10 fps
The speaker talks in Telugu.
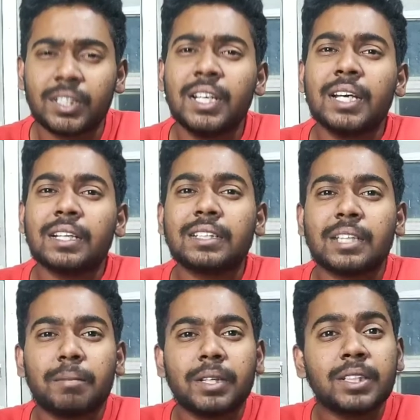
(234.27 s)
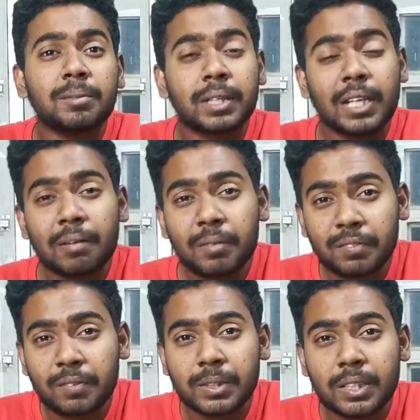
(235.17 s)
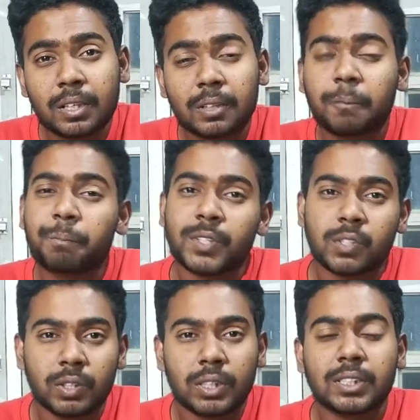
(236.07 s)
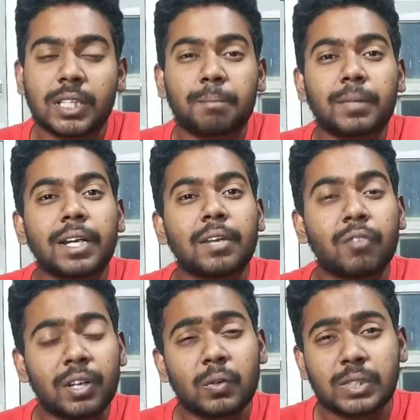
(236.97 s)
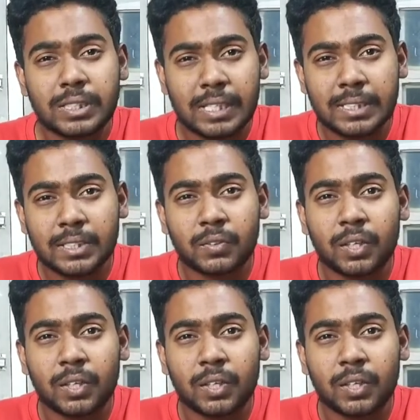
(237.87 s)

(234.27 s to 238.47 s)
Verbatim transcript: ఉంది దీనికి సంబంధించి మనకి ఏం ఇన్ఫర్మేషన్ లేదు సో ఎస్ ఎం థర్టీ వన్ వచ్చే ఛాన్సెస్